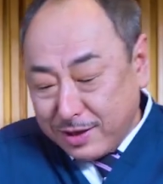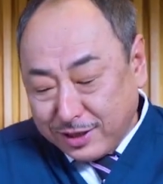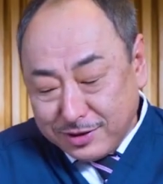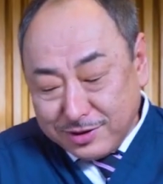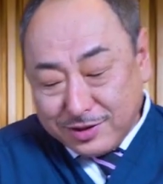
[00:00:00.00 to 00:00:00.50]

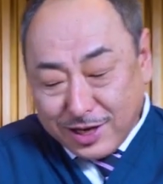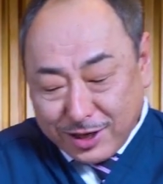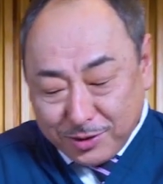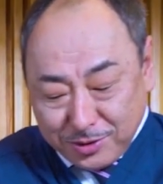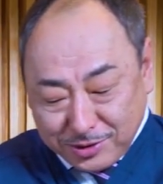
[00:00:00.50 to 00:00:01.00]
горячую тарелку
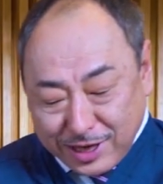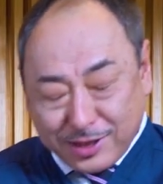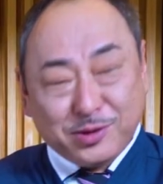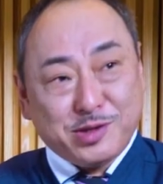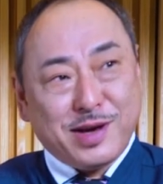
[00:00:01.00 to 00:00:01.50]
из
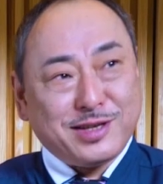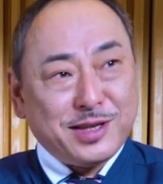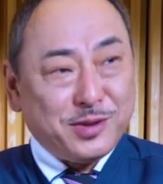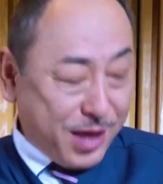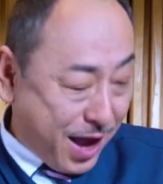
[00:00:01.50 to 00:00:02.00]

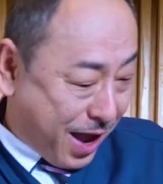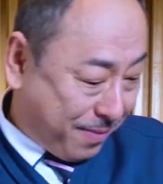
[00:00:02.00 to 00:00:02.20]
пароварки.